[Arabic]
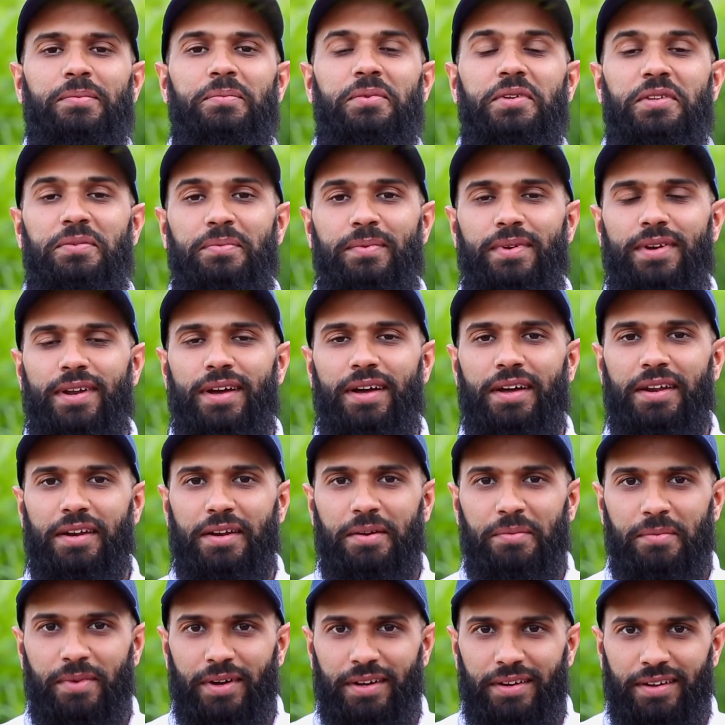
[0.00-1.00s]
بسم الله
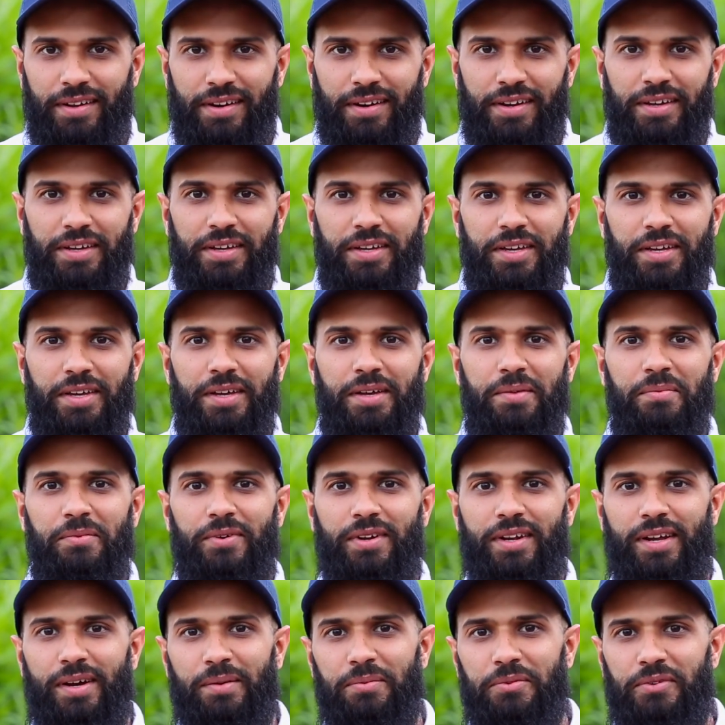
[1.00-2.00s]
الرحمن الرحيم
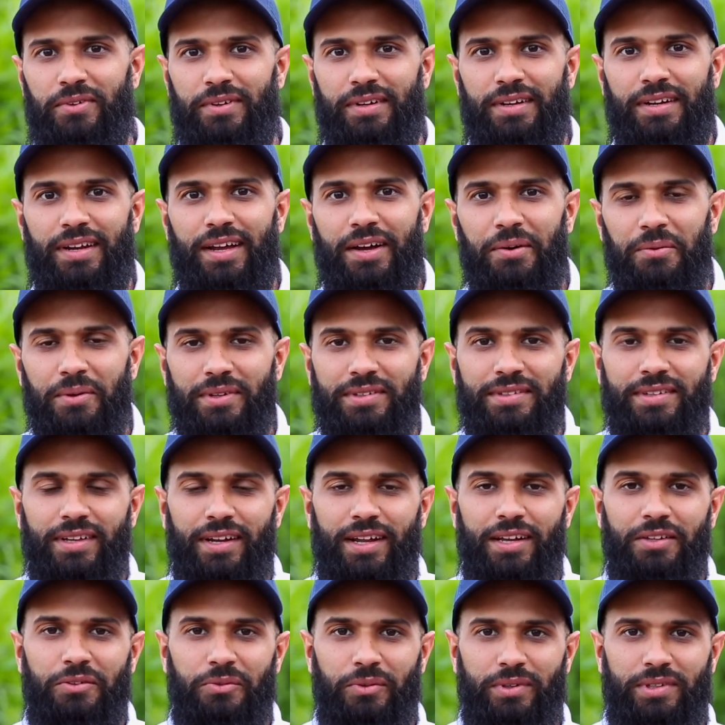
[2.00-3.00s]
والحمد لله
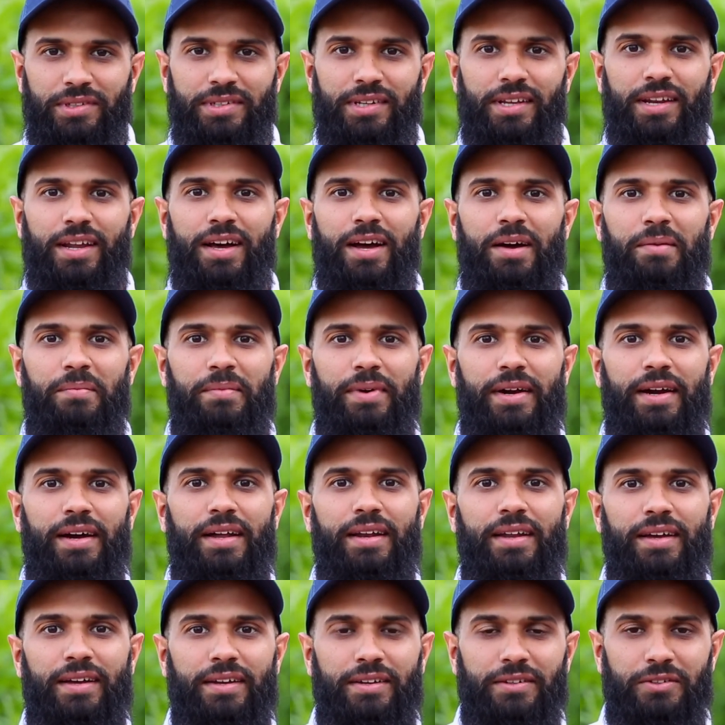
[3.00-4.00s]
والصلاة والسلام
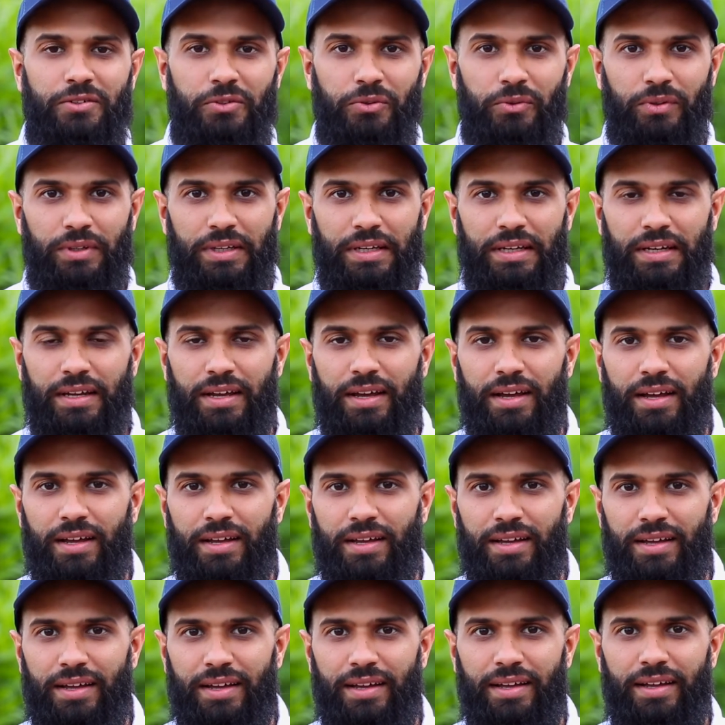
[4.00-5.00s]
على رسول الله
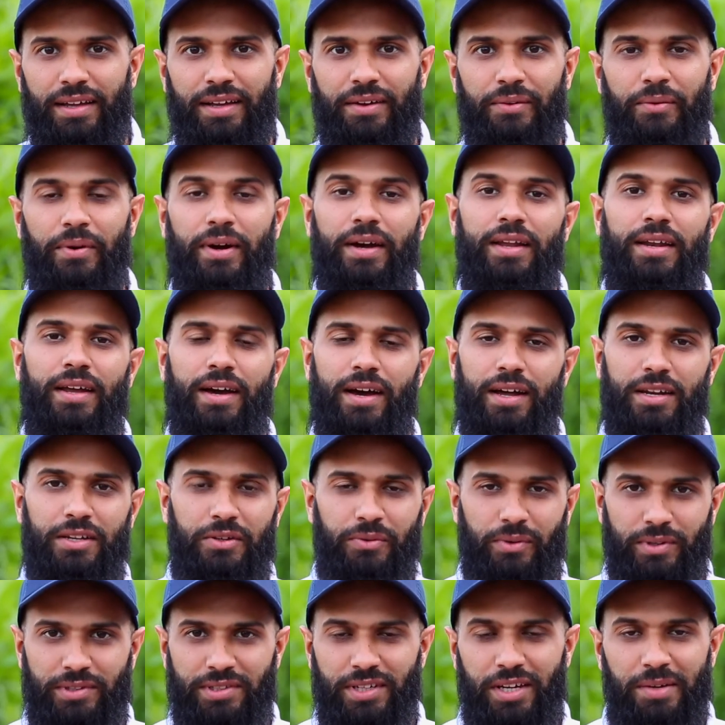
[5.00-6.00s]
وعلى آله
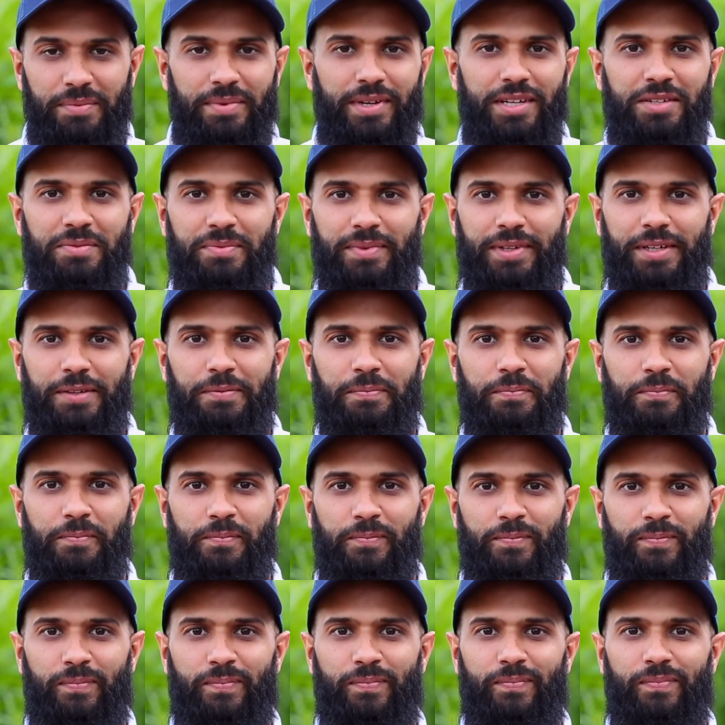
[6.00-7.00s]
وصحبه أجمعين
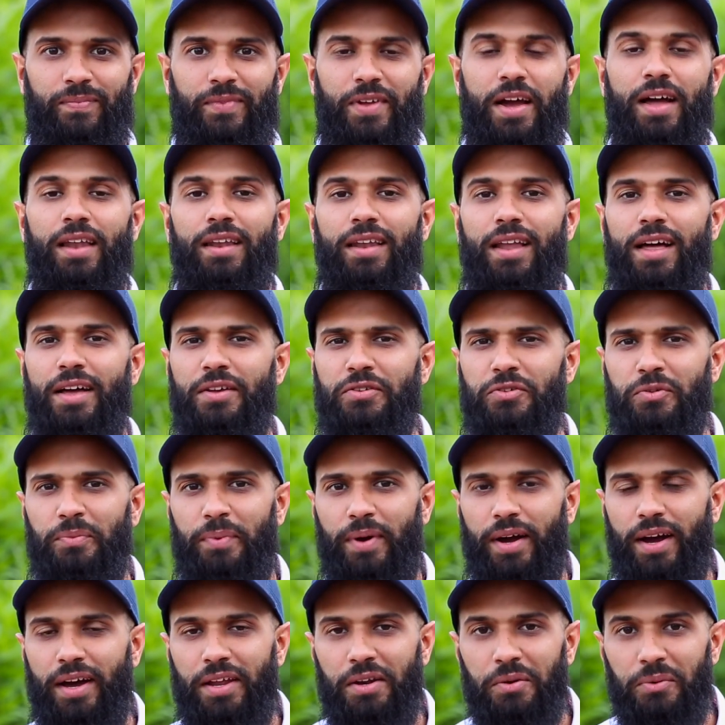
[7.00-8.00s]
الله
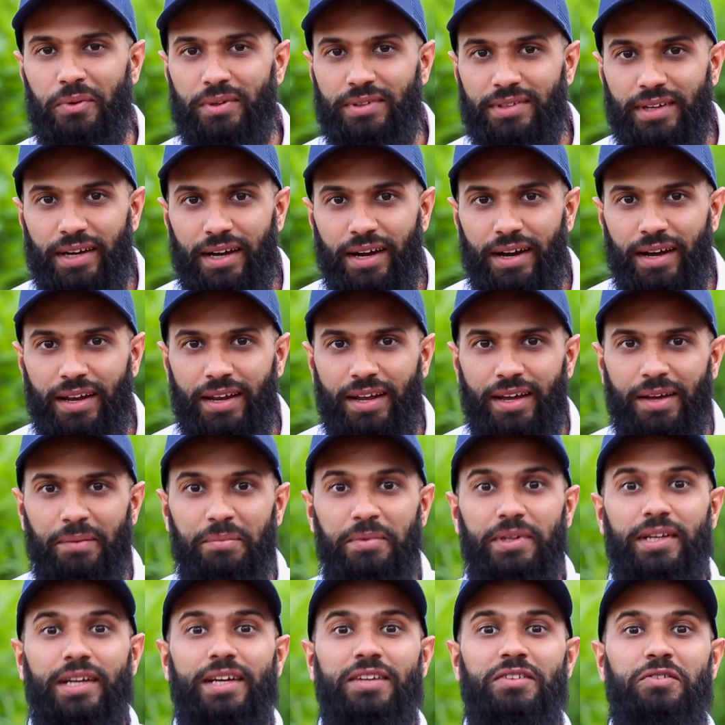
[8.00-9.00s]
سبحانه وتعالى
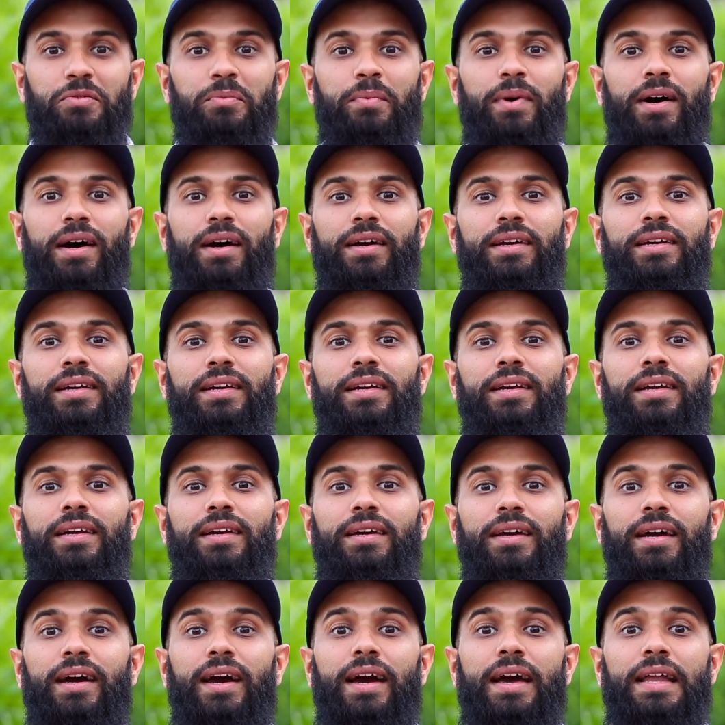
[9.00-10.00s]
من
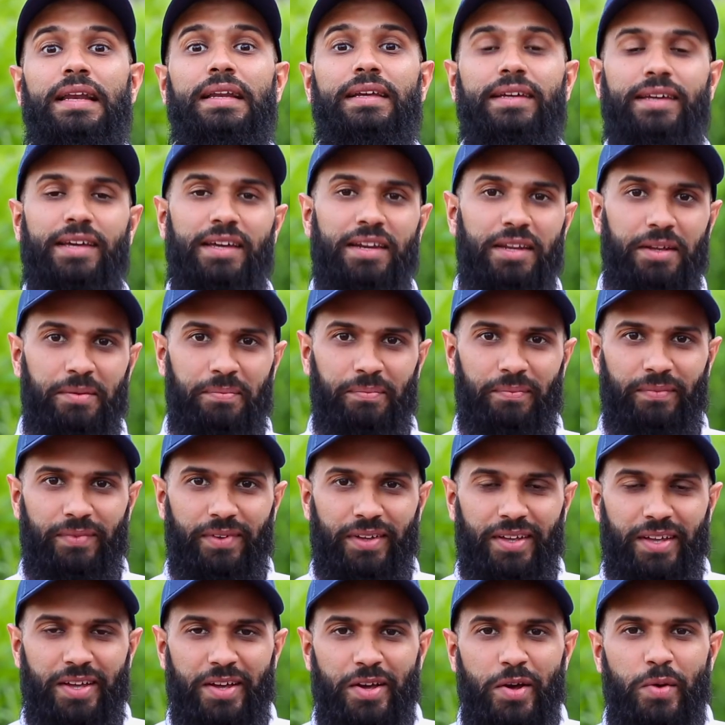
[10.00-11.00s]
أسمائه الكريم
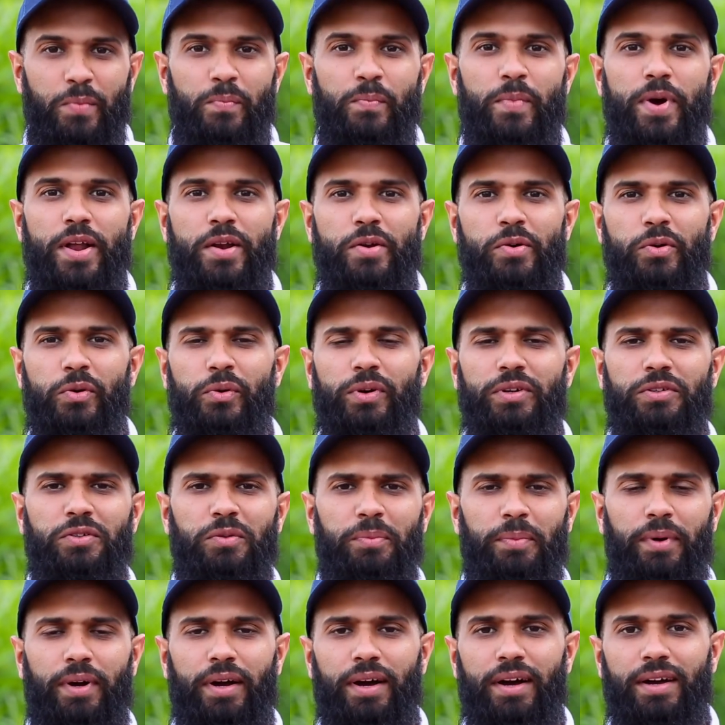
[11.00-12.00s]
بل هو
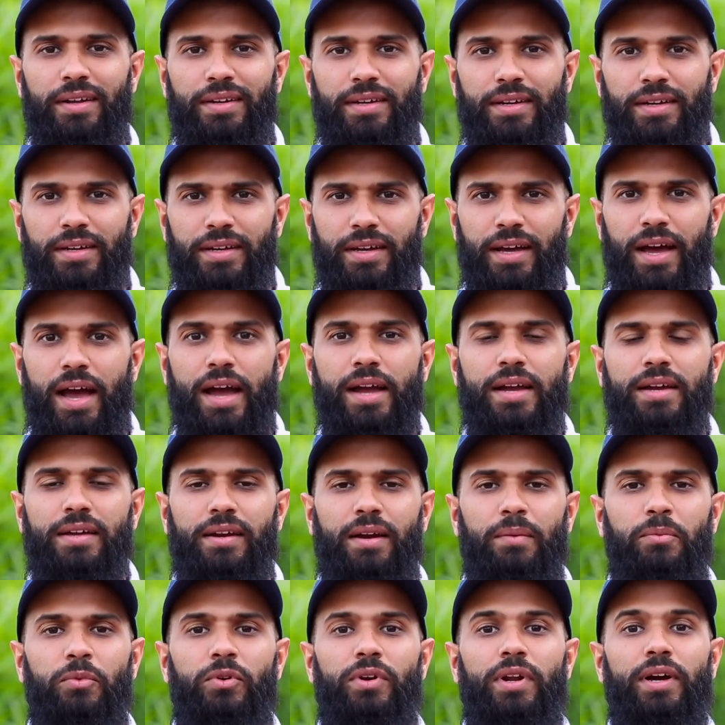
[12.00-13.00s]
سبحانه
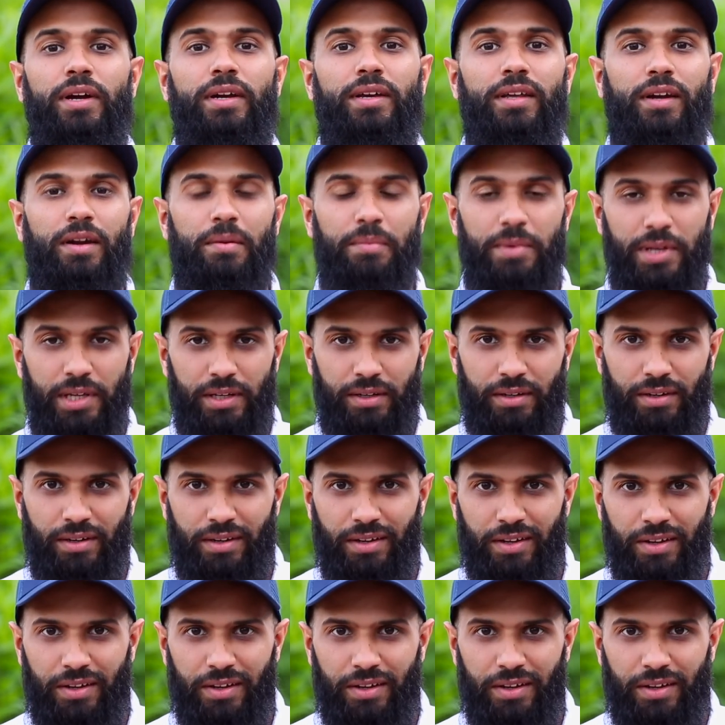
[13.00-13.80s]
أكرم الأكرمين